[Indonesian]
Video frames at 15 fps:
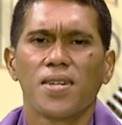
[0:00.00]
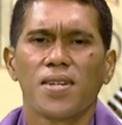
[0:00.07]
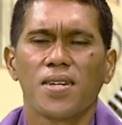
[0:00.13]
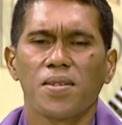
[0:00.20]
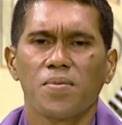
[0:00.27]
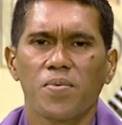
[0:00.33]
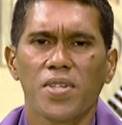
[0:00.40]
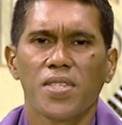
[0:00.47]

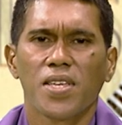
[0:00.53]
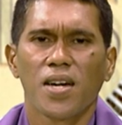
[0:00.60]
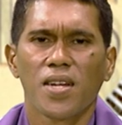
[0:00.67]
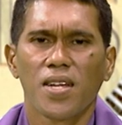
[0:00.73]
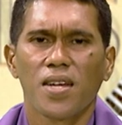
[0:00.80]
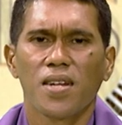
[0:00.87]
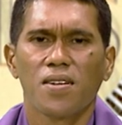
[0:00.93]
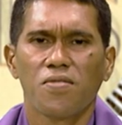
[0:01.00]
ne bi ita
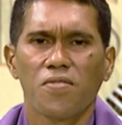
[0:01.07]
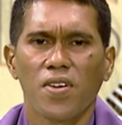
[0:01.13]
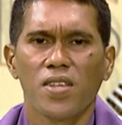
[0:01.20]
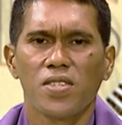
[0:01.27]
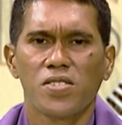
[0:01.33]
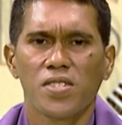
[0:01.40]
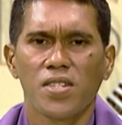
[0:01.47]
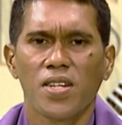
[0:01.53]
hanaran
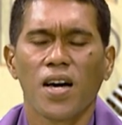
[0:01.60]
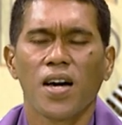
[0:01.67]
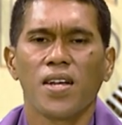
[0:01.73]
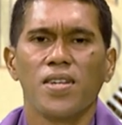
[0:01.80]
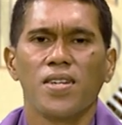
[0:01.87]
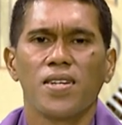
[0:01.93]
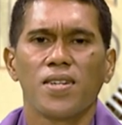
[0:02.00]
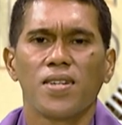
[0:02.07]

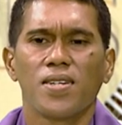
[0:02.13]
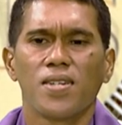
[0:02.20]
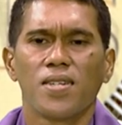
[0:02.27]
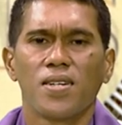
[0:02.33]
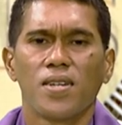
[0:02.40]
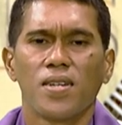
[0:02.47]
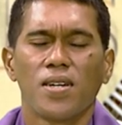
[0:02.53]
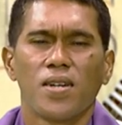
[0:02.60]
felicidade
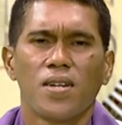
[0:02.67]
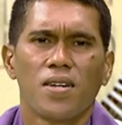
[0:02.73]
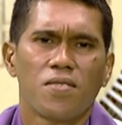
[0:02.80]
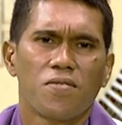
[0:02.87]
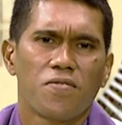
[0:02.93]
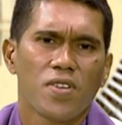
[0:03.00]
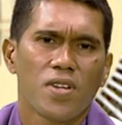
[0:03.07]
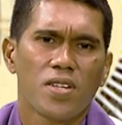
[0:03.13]

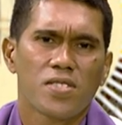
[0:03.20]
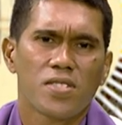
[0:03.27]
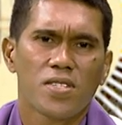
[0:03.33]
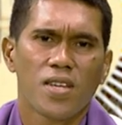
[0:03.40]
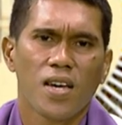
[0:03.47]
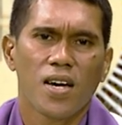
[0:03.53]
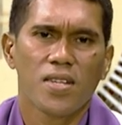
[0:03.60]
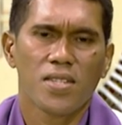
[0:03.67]

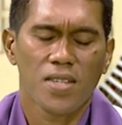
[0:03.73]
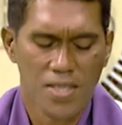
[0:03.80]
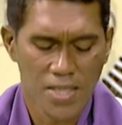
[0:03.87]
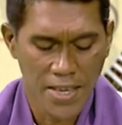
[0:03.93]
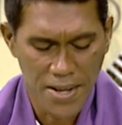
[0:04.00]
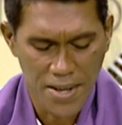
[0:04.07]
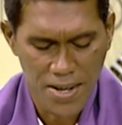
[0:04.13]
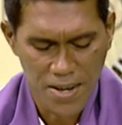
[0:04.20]
felicidade
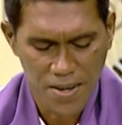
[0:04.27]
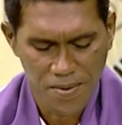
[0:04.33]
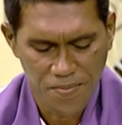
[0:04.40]
eterna